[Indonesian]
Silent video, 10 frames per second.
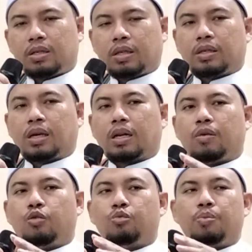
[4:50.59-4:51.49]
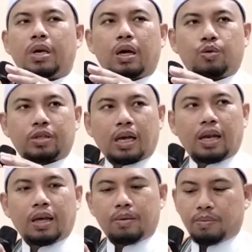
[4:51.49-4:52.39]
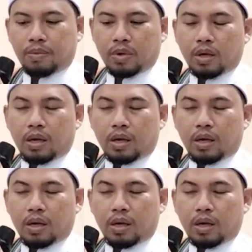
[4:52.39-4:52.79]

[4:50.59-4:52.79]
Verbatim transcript: secara umum Yerusalem